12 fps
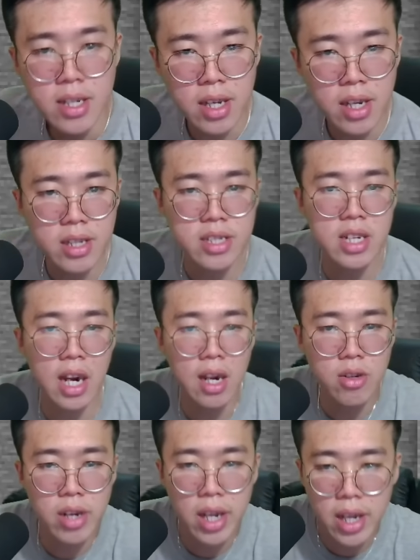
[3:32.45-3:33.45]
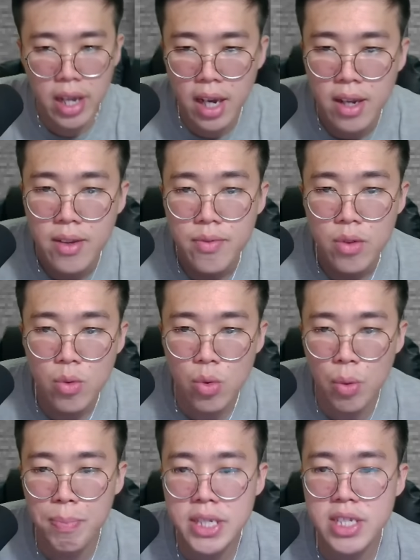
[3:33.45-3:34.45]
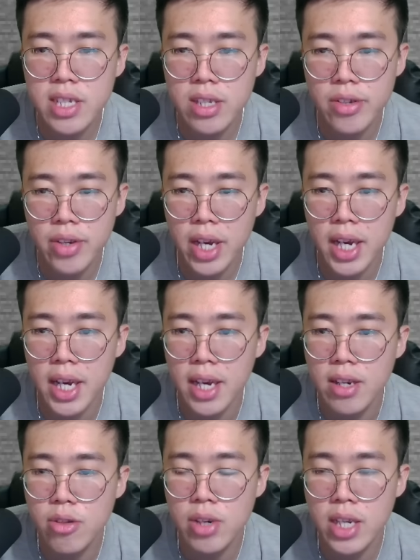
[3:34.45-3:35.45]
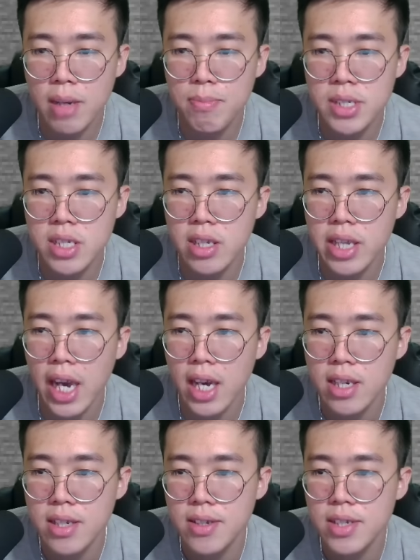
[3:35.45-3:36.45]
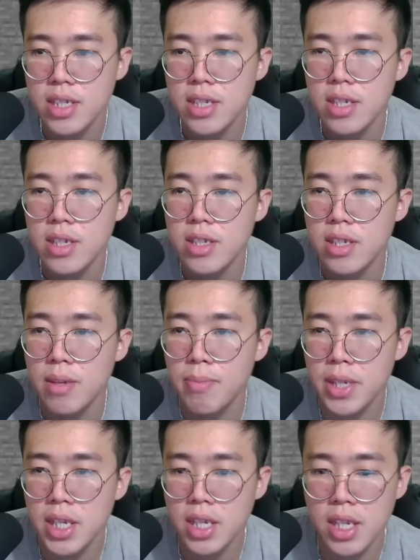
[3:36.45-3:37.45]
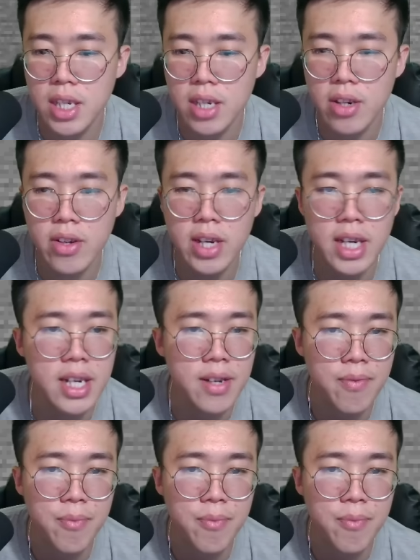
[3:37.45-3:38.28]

Ya terserah lu lah ya. Uh, piston oke. Gunanya piston ya seperti ini. Oke. Okay.